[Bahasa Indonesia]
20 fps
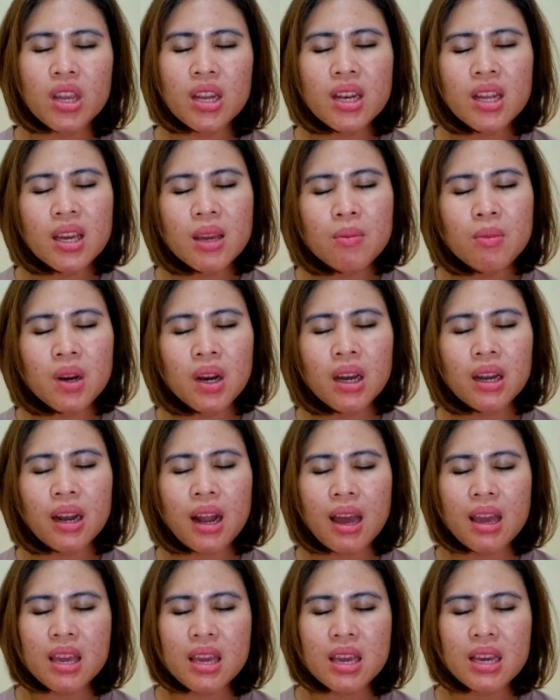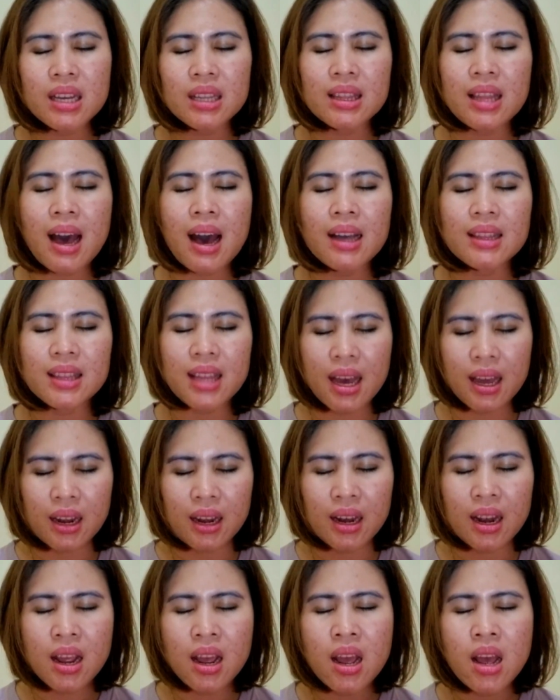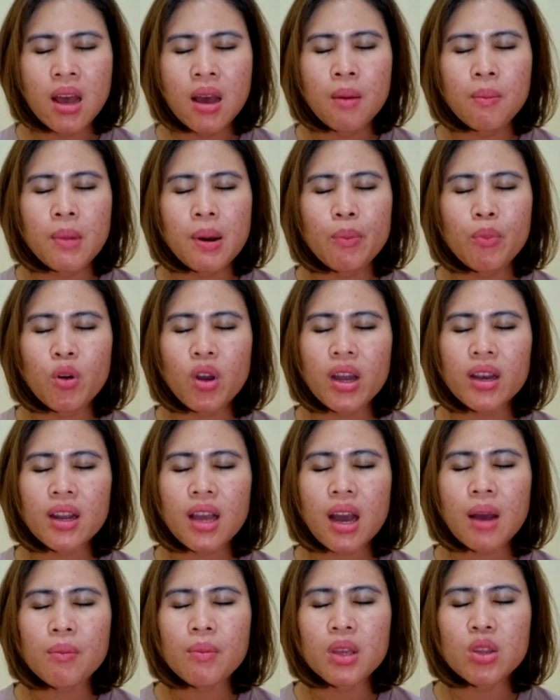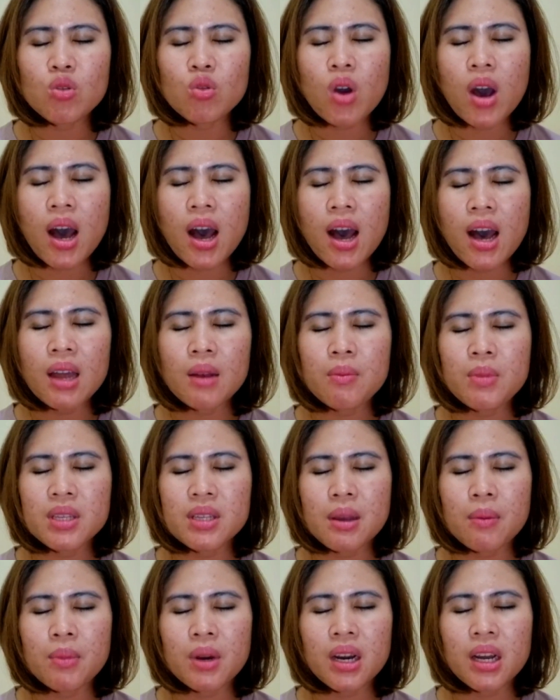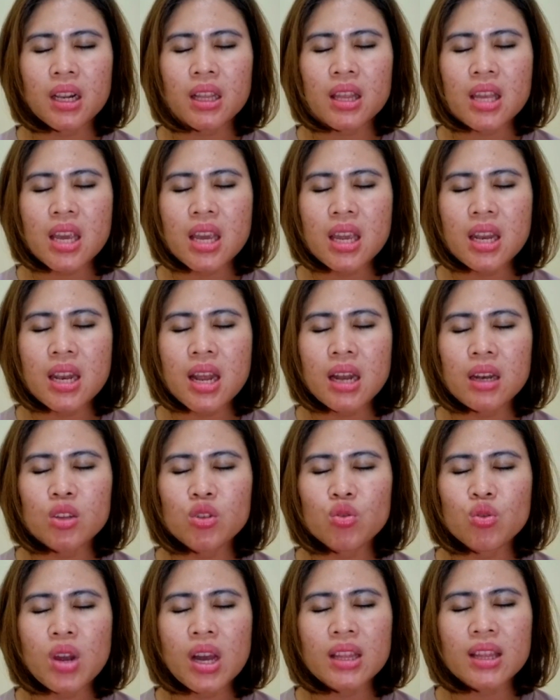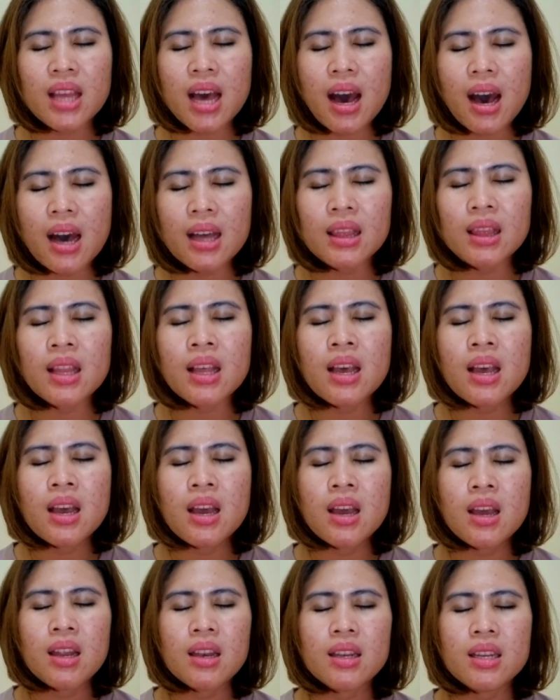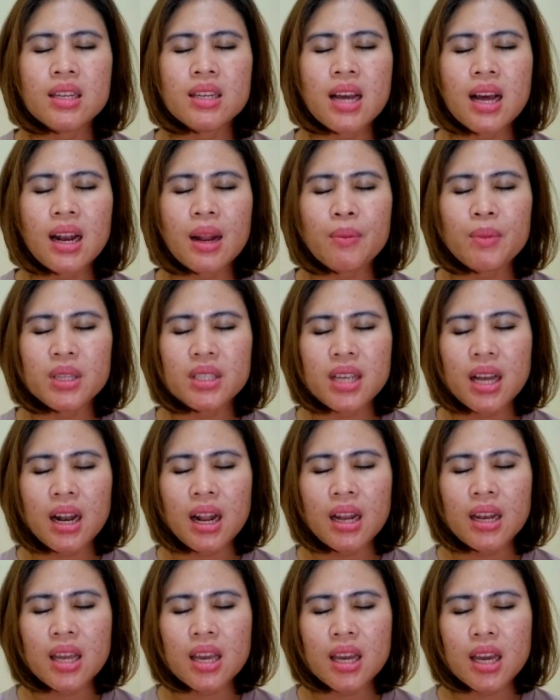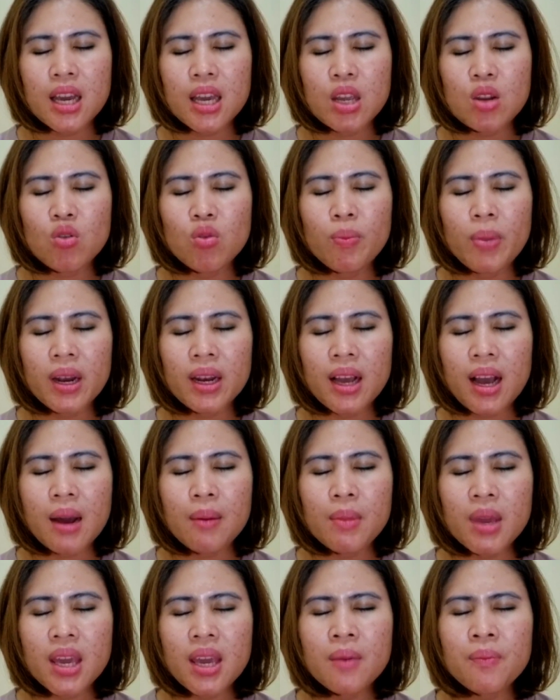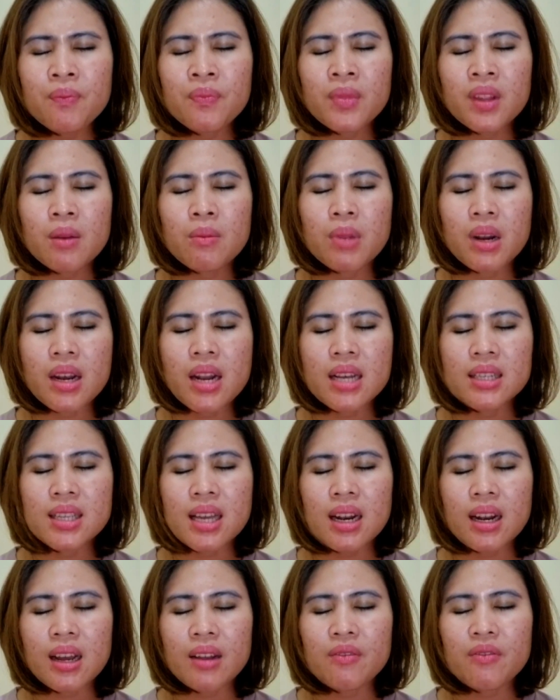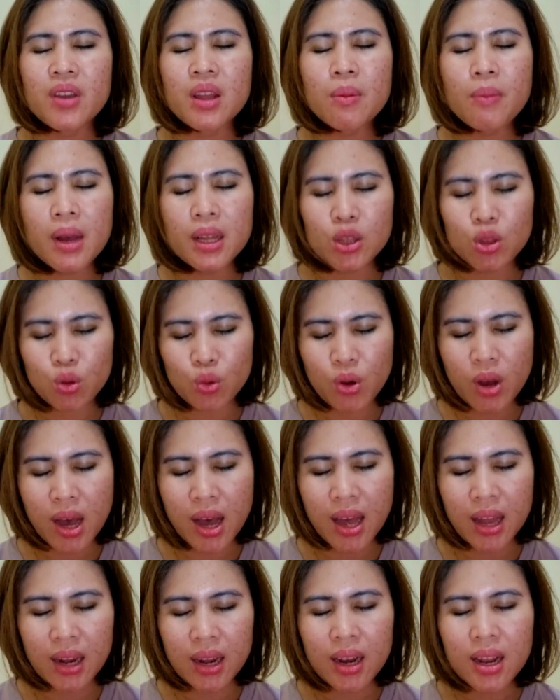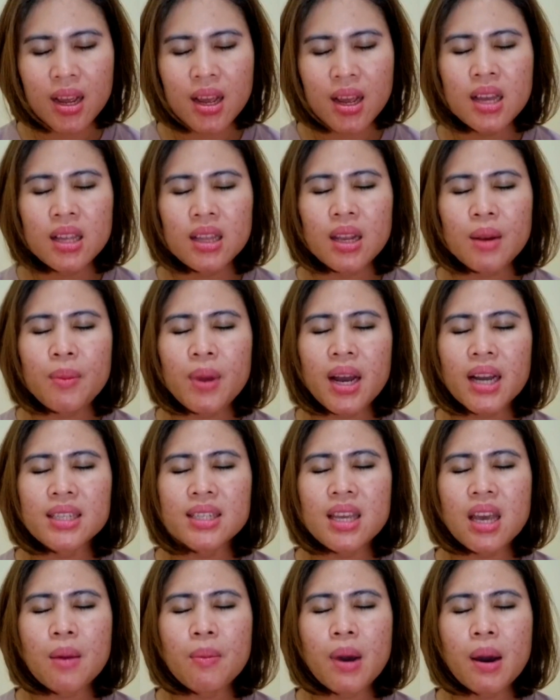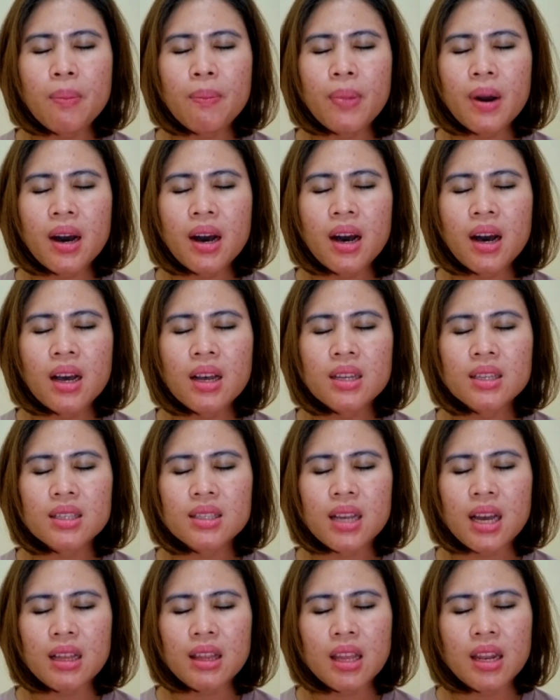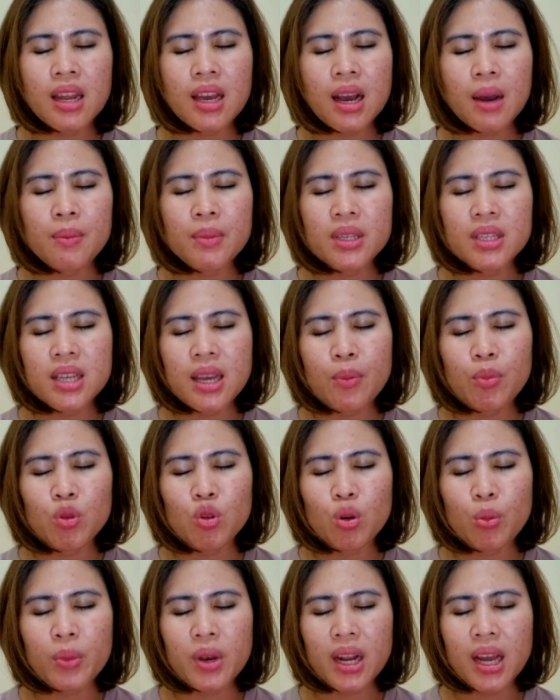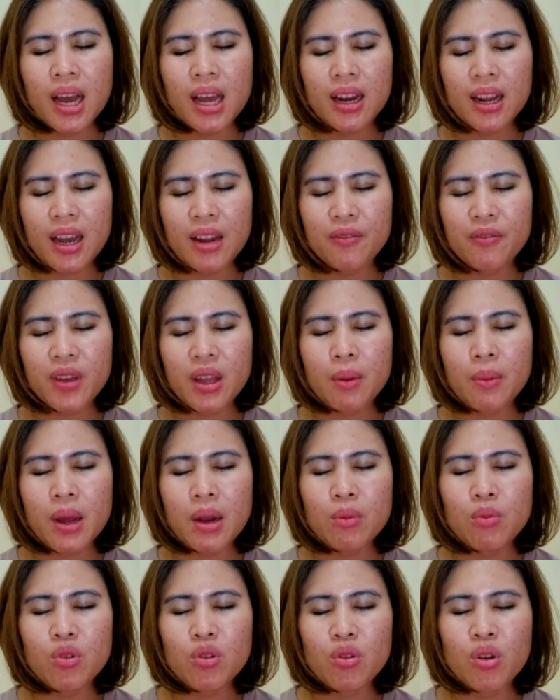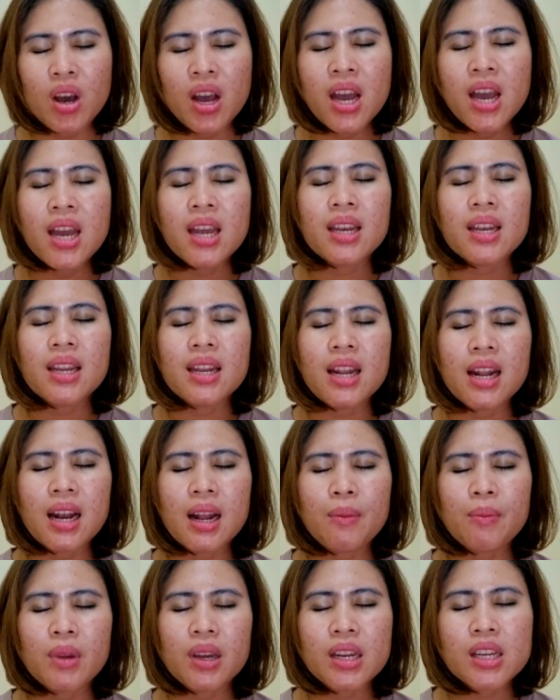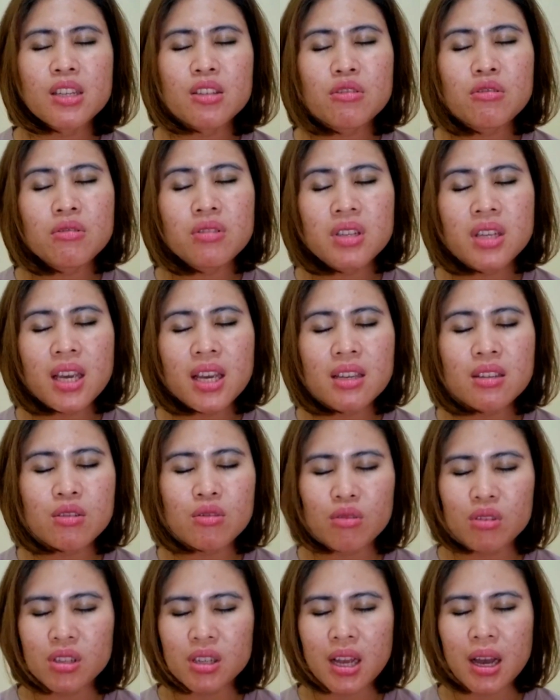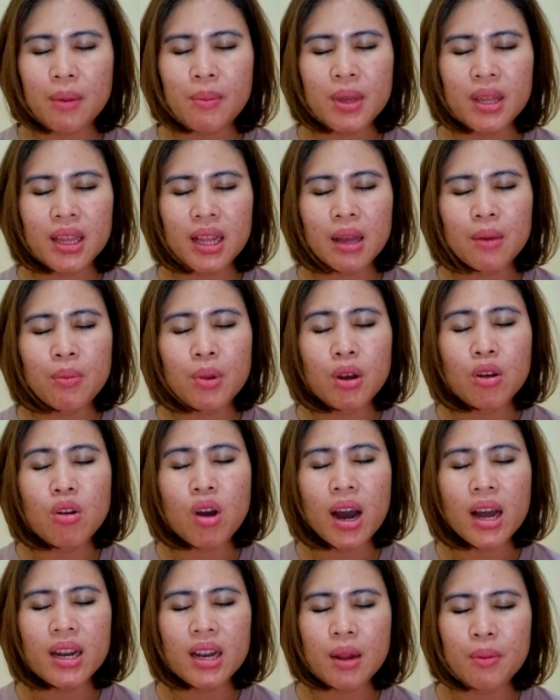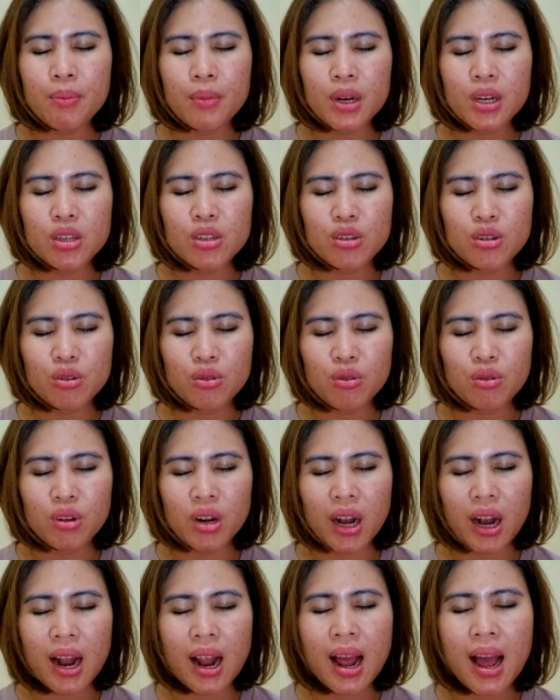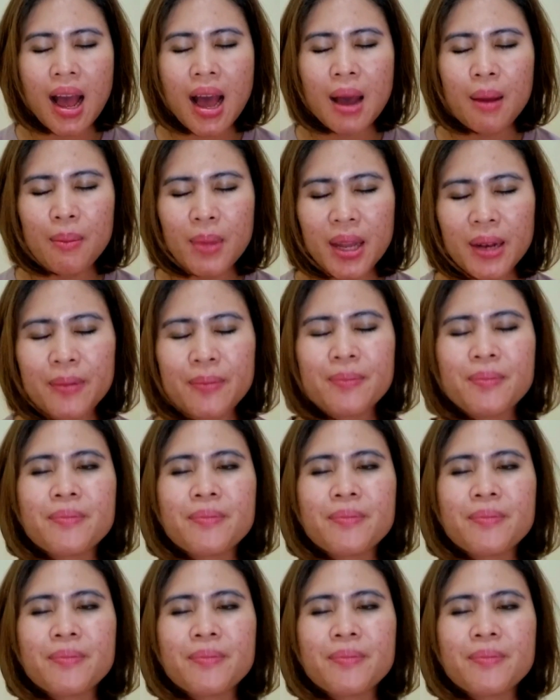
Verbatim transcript: ini mengenai ketaatan. Mampukan kami Tuhan bisa mengerti dan juga taat di dalam menjalani kehidupan kami berdasarkan firman Tuhan. Terima kasih ya Bapa, saat ini kami siap untuk mendengarkan firman-Mu. Di dalam Kristus Yesus kami telah berdoa dan bersyukur. Amin.